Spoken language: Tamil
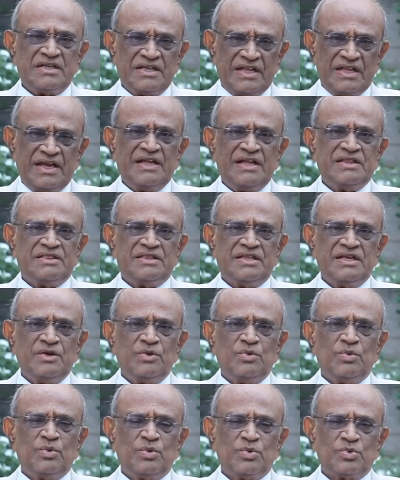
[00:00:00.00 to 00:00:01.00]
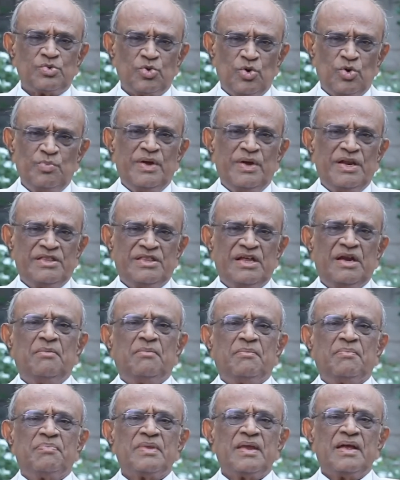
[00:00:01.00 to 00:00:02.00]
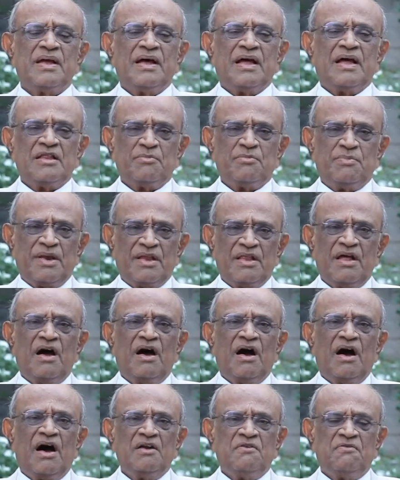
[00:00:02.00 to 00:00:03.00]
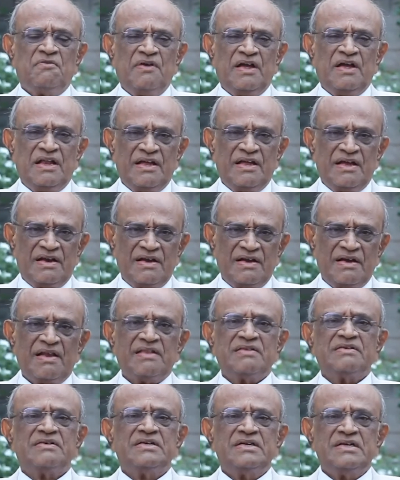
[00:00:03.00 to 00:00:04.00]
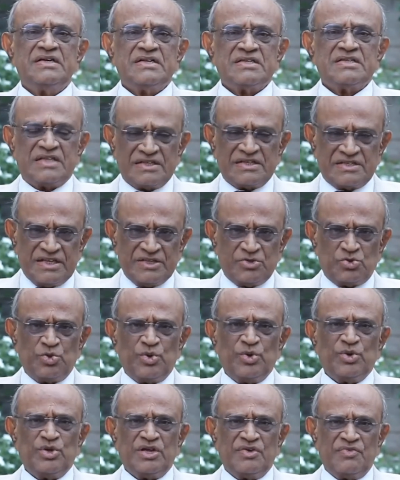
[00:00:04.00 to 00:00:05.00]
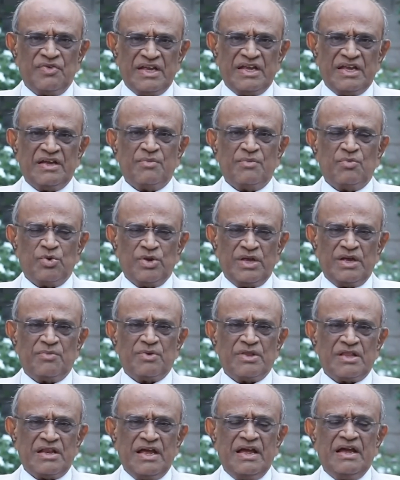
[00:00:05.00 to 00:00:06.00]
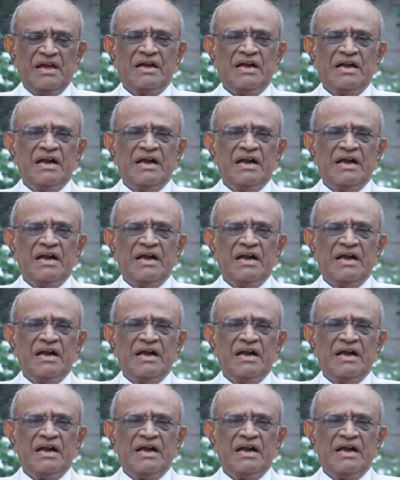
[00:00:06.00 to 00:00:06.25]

இதயத்தின் ஒரு சோம்பேறித்தனம் அதுக்கு பேர் தான் ஹார்ட் ஃபெயிலியருங்கிறது தசை சுருங்கி விருங்கி முடியவில்லை